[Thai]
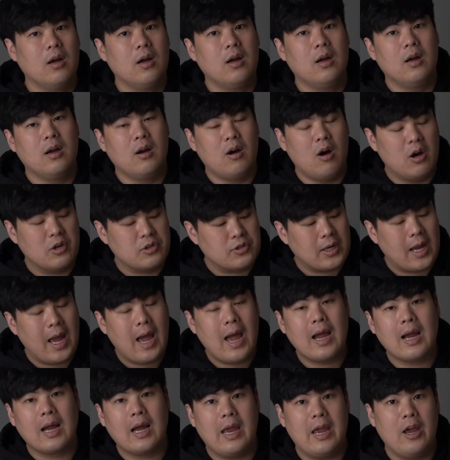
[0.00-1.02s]
ออส
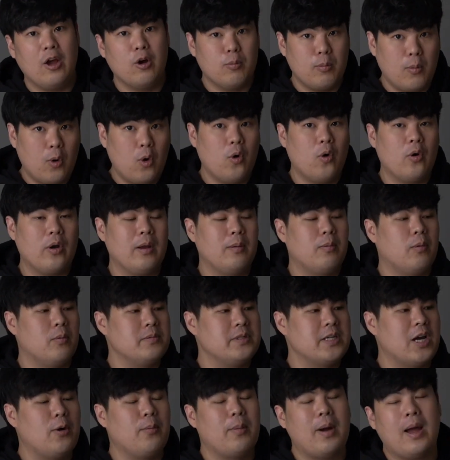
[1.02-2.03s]
การ์กับเอลโมเดี๋ยวผม
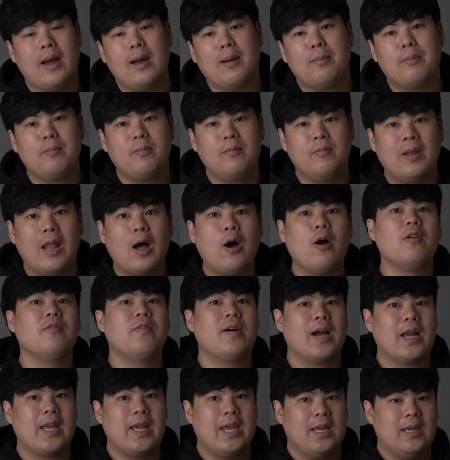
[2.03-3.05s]
จะเอามาเล่าให้
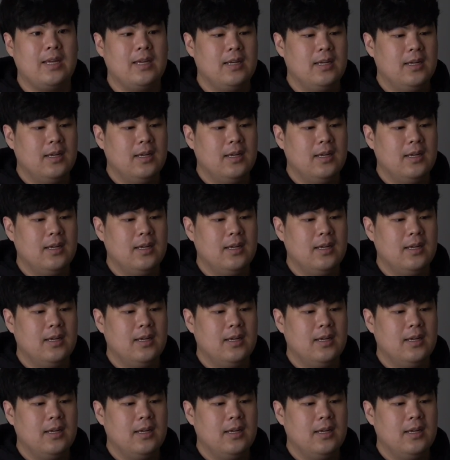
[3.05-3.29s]
ฟังอีก